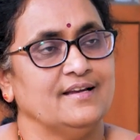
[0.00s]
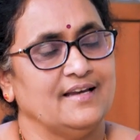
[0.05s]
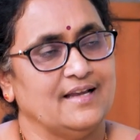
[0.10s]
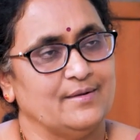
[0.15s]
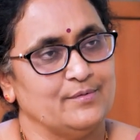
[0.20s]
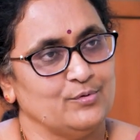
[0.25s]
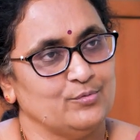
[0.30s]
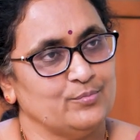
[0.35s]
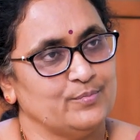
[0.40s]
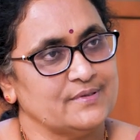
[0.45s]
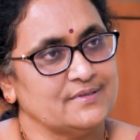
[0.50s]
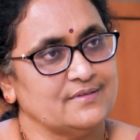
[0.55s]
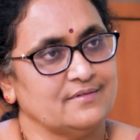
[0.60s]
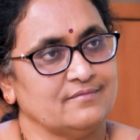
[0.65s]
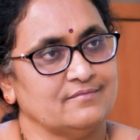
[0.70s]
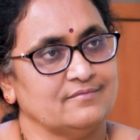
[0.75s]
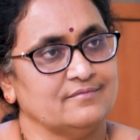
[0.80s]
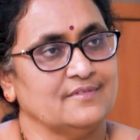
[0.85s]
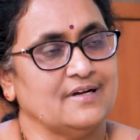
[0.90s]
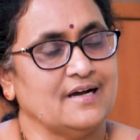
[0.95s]
లేకపోతే
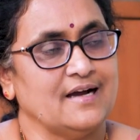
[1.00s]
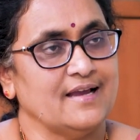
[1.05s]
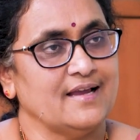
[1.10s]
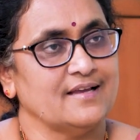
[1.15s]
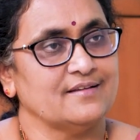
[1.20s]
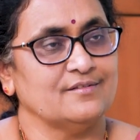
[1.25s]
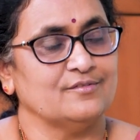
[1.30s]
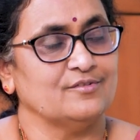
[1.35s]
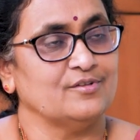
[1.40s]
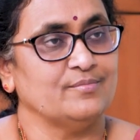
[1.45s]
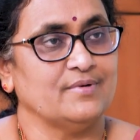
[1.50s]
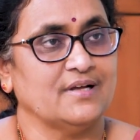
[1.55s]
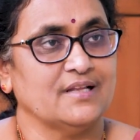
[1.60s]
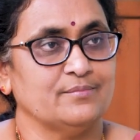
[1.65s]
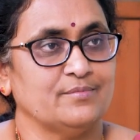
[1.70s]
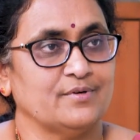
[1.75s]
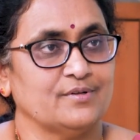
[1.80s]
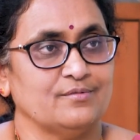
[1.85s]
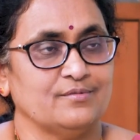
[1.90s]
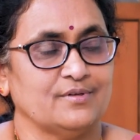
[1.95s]
ఉబ్బసం ఆయాసంతో
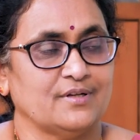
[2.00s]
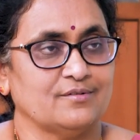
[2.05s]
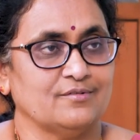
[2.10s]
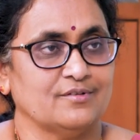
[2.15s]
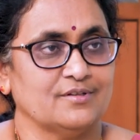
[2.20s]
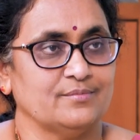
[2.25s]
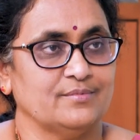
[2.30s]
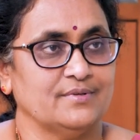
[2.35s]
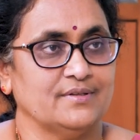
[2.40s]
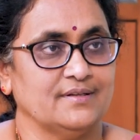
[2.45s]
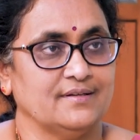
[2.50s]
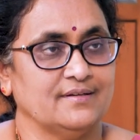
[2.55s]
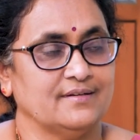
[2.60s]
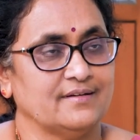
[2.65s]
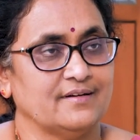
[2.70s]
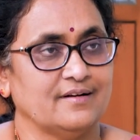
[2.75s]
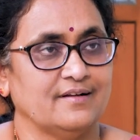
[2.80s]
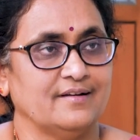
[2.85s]
బాధపడుతుంటారు కొంతమంది hmm.